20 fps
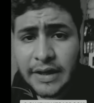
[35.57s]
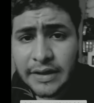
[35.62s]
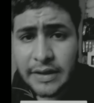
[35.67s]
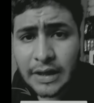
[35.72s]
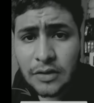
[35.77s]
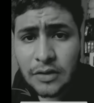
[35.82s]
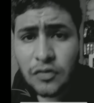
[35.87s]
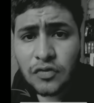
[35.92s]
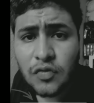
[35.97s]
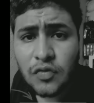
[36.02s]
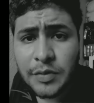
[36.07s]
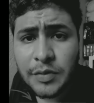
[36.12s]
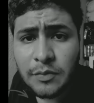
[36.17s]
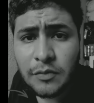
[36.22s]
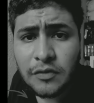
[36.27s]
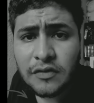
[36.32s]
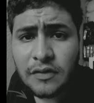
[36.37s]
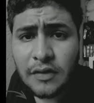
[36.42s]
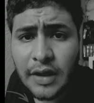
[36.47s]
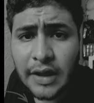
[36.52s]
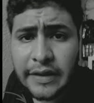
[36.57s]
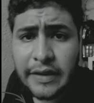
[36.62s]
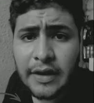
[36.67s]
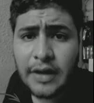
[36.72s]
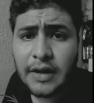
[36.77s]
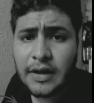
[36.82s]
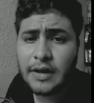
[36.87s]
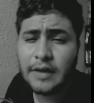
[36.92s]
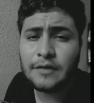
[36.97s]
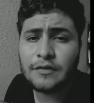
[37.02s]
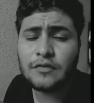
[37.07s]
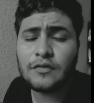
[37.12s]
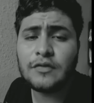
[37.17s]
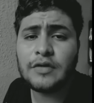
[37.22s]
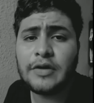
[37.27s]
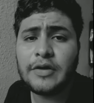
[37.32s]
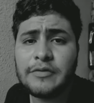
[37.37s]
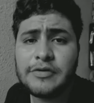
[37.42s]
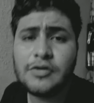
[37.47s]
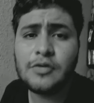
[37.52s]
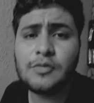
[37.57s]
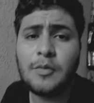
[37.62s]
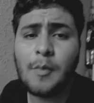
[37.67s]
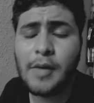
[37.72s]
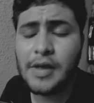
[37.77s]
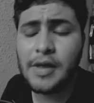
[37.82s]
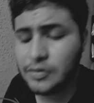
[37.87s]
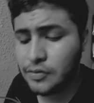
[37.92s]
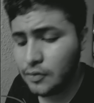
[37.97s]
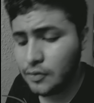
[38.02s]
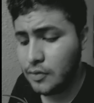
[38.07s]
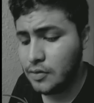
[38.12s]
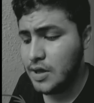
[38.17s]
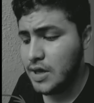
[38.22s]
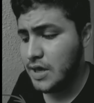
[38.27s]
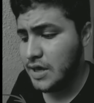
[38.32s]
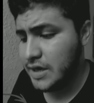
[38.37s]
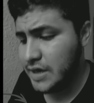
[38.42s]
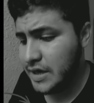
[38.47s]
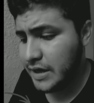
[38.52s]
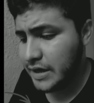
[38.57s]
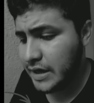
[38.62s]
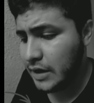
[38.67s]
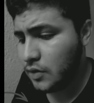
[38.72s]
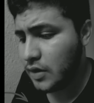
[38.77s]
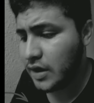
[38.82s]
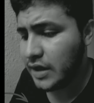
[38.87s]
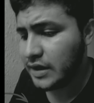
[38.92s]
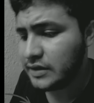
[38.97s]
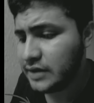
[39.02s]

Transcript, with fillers: Resumiendo un poco, Chacorta explica que el mismo día